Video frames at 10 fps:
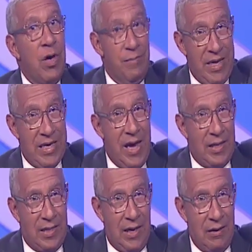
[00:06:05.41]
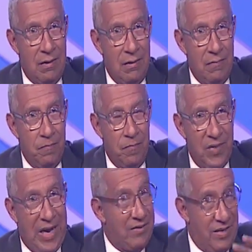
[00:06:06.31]
inmediata
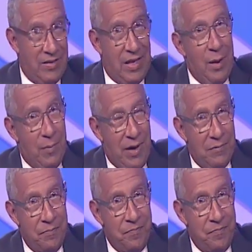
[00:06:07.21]
al sistema.